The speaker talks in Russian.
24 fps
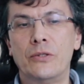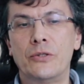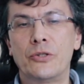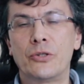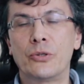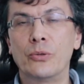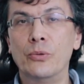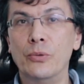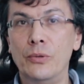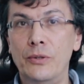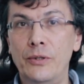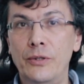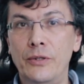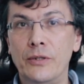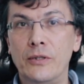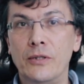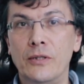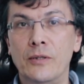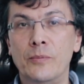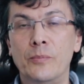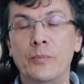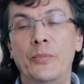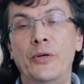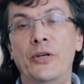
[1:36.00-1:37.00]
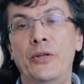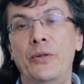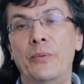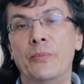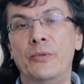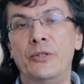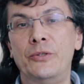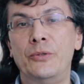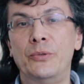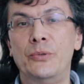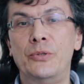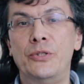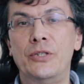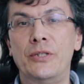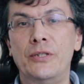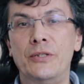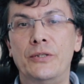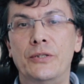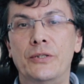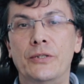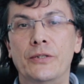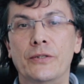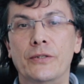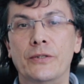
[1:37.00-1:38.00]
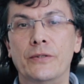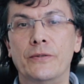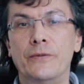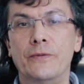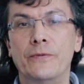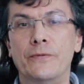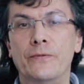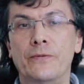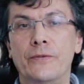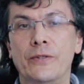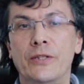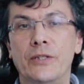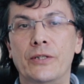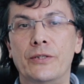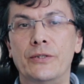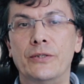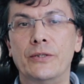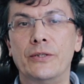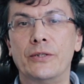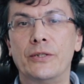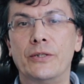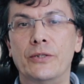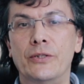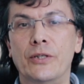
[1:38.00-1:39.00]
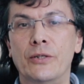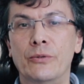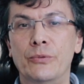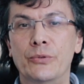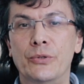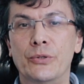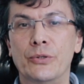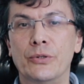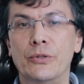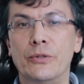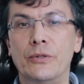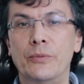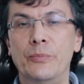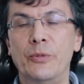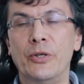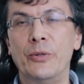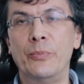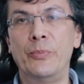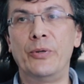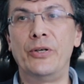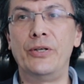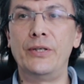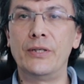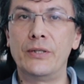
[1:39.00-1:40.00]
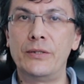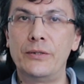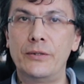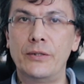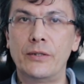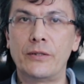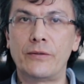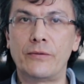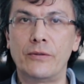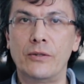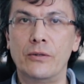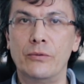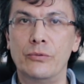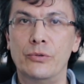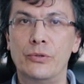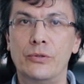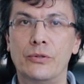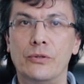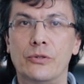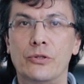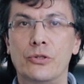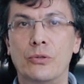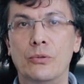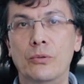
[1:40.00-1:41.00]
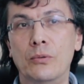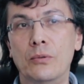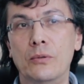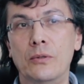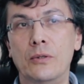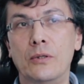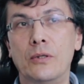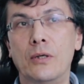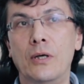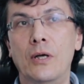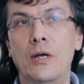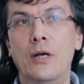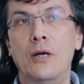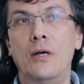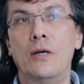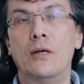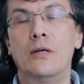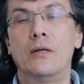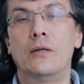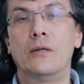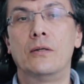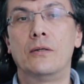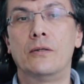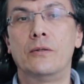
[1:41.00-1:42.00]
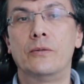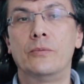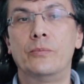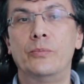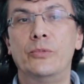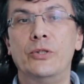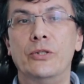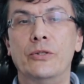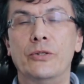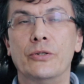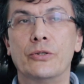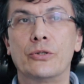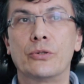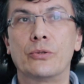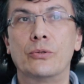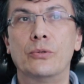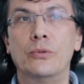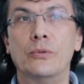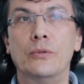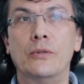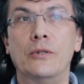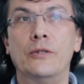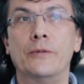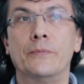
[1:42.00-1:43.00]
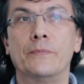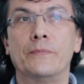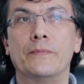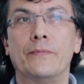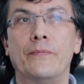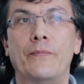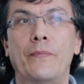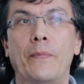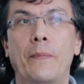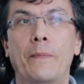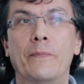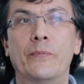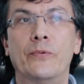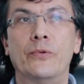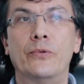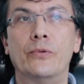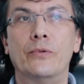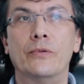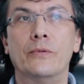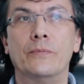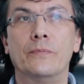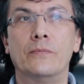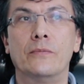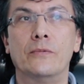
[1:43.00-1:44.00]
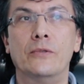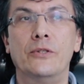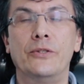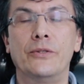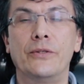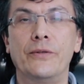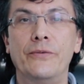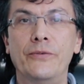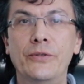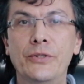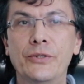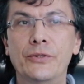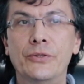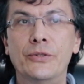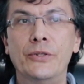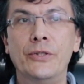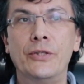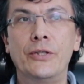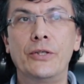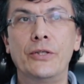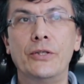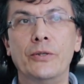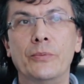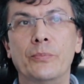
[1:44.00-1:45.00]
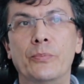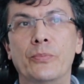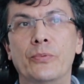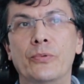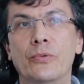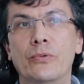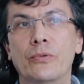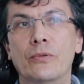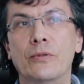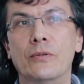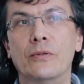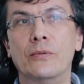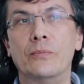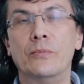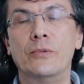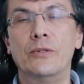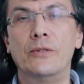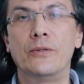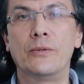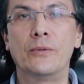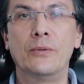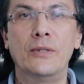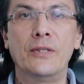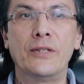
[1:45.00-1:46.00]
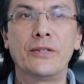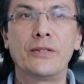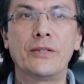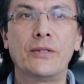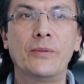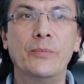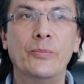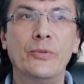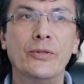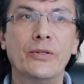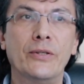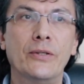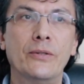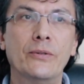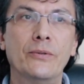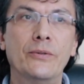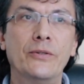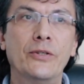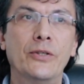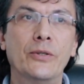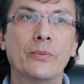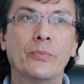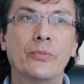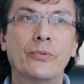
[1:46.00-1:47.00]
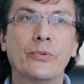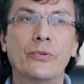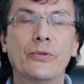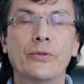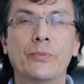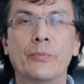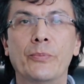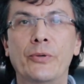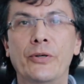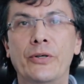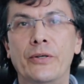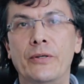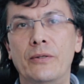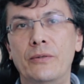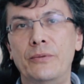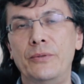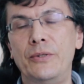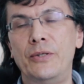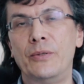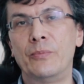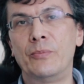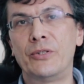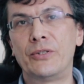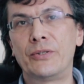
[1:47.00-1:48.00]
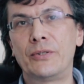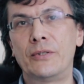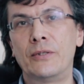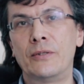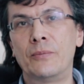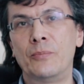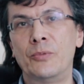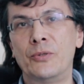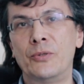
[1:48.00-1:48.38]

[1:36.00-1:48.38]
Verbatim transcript: школьникам принимать участие в разных научных мероприятиях, научных школах. А, были школы по лингвистике, по молекулярной биологии, по эмбриологии морских